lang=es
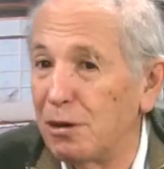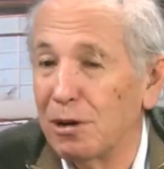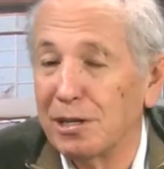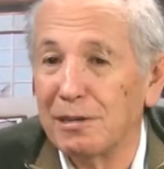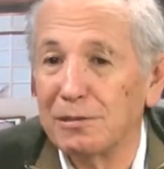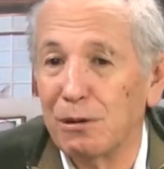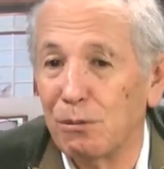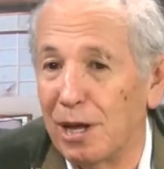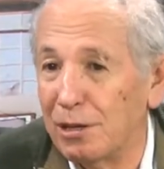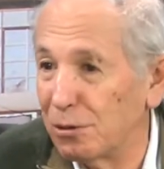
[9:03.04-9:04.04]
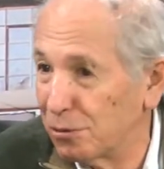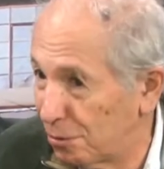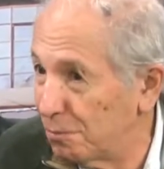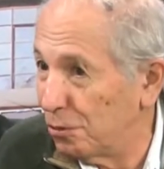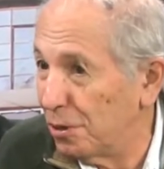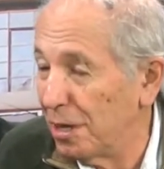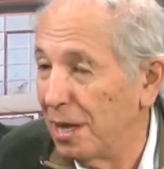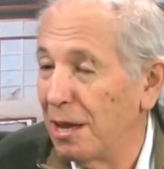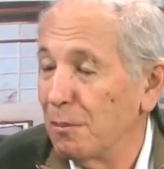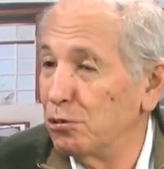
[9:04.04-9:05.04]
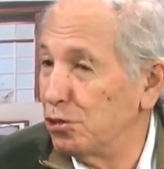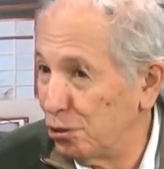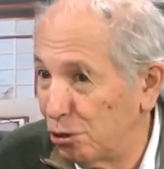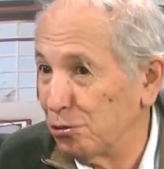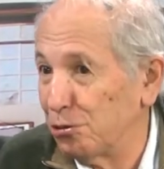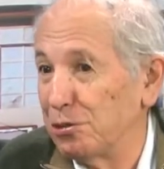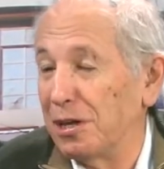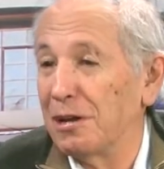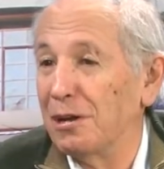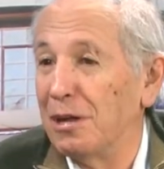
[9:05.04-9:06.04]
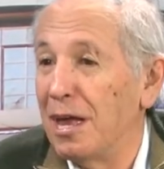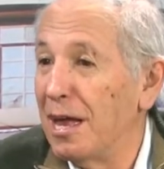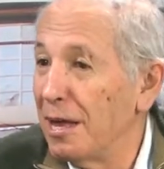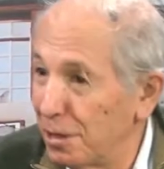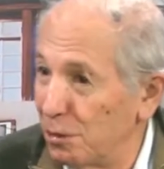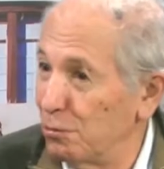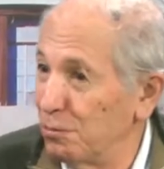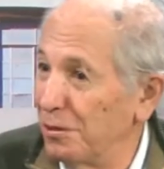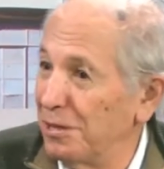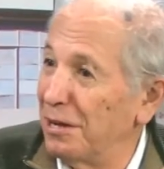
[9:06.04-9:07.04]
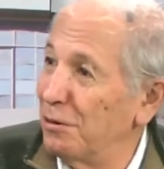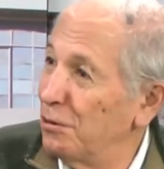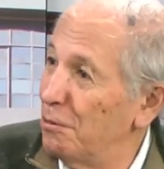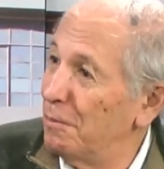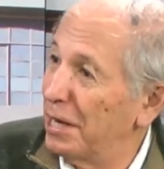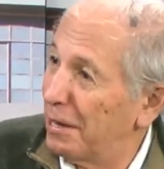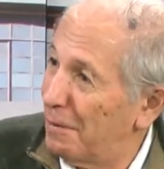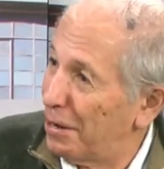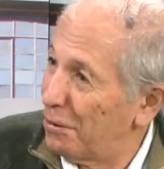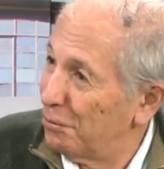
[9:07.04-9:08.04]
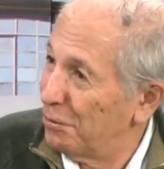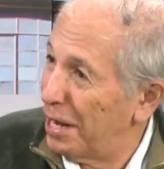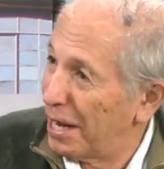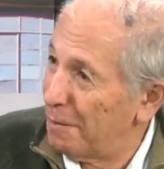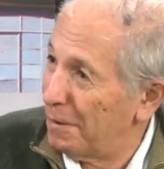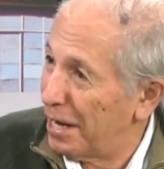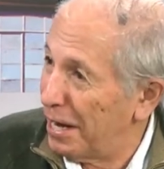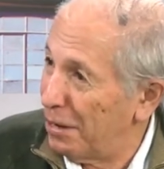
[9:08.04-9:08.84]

que están circulando que son muy, muy chistosos, de un, hombre que va con una cámara